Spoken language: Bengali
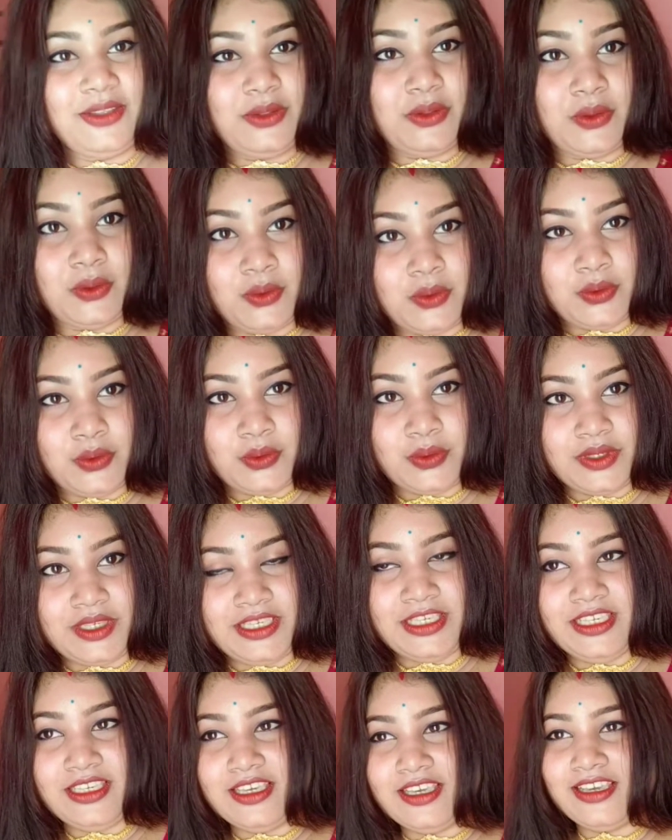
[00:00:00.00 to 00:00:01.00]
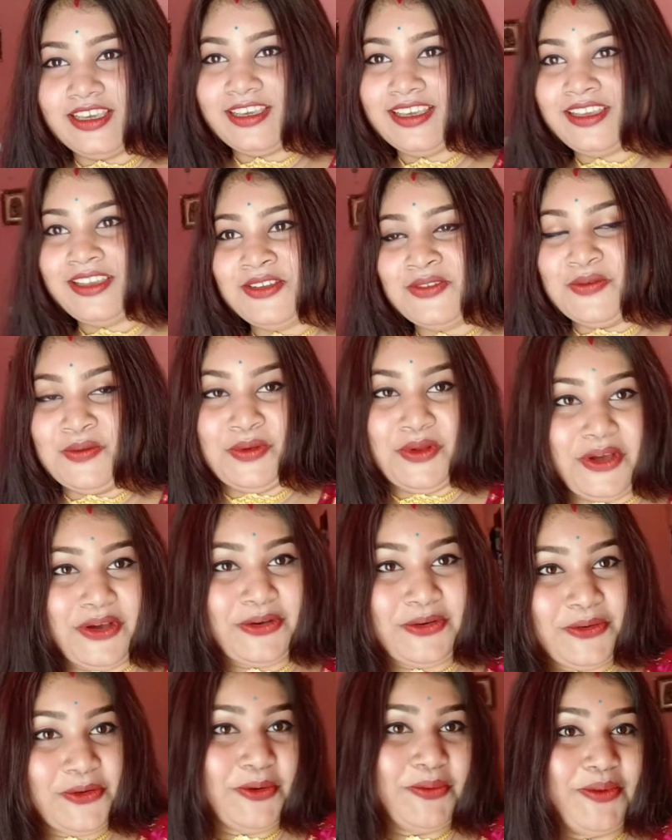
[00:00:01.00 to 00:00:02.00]
তো গিয়ে ব্লগ
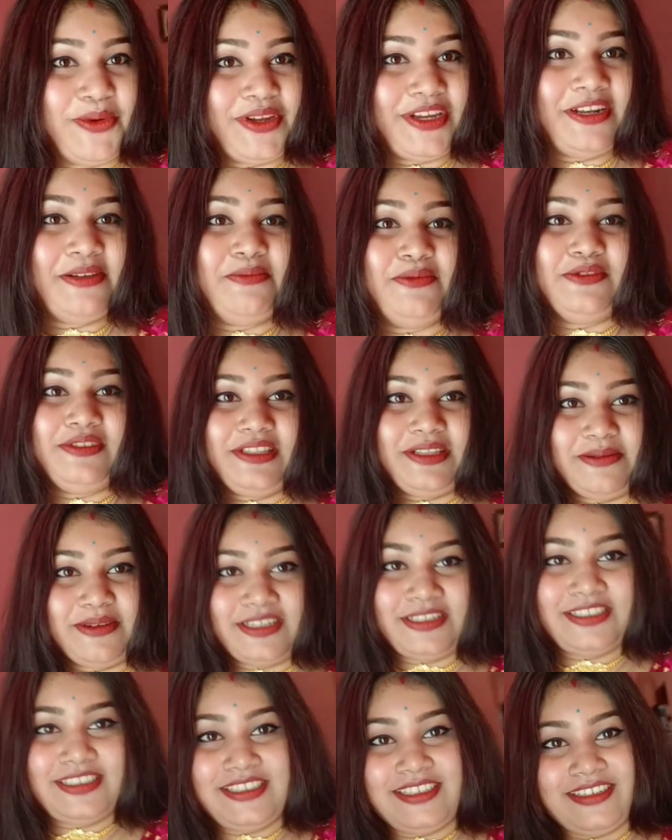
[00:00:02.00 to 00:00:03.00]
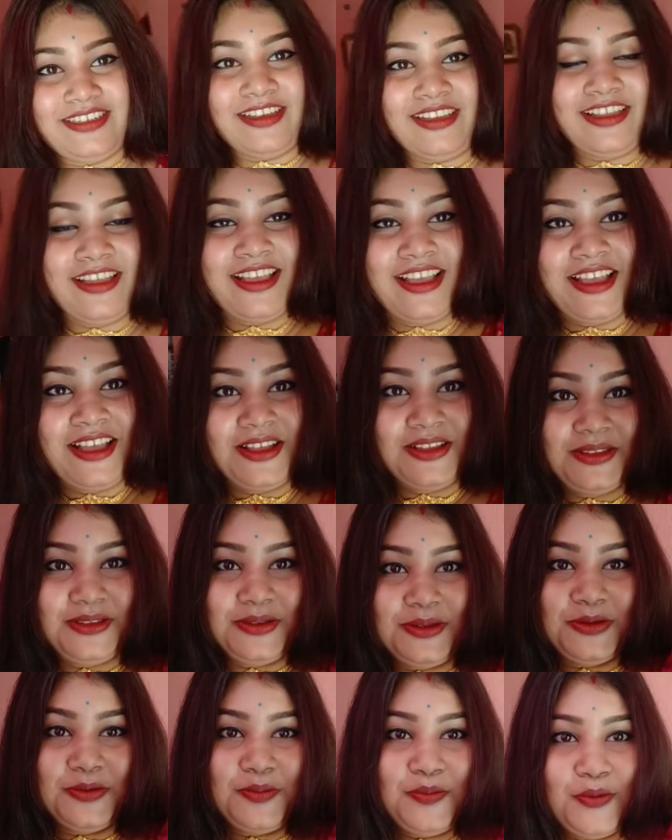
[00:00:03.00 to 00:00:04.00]
করবো কিনা বলতে পারছি না
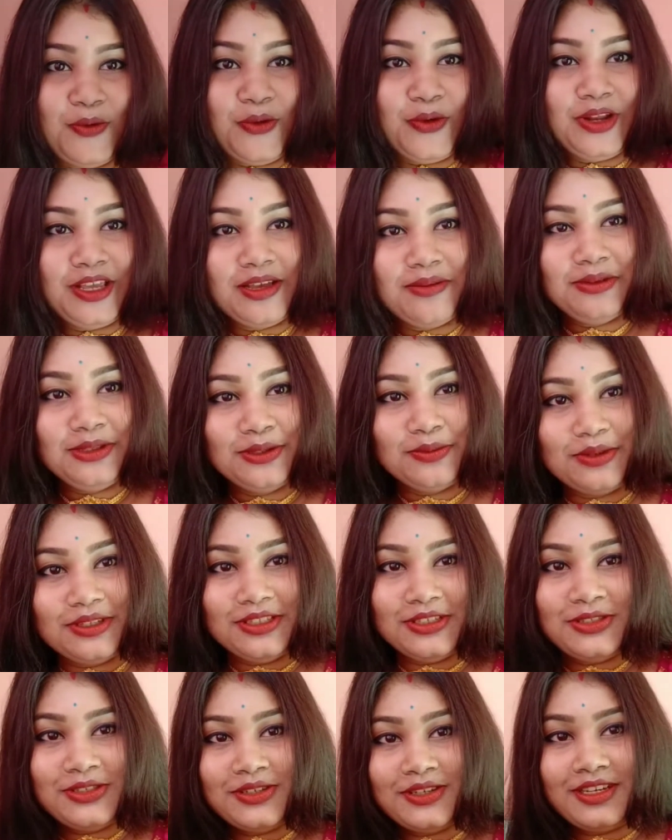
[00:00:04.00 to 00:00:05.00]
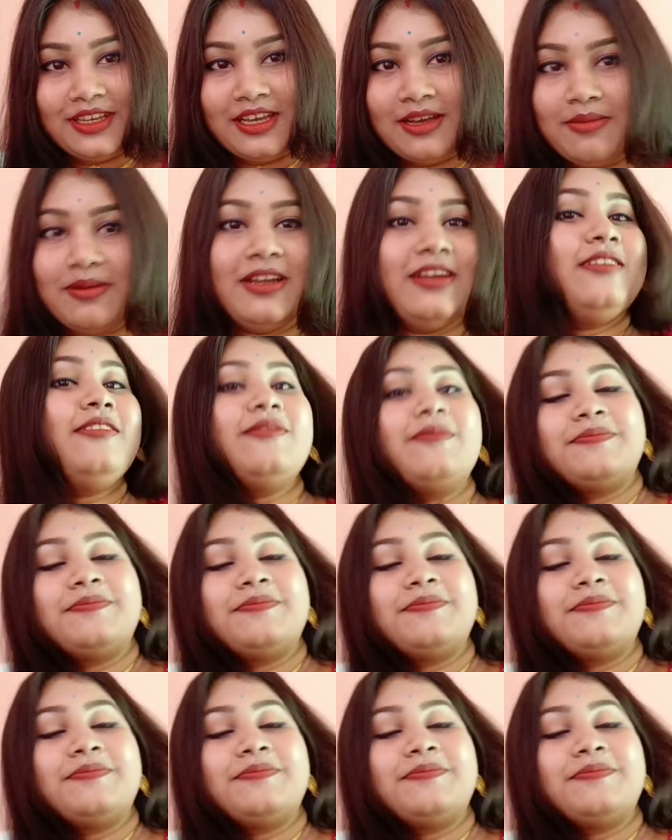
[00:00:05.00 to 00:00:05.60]
তো পরে আমি তোমাদের সঙ্গে আবার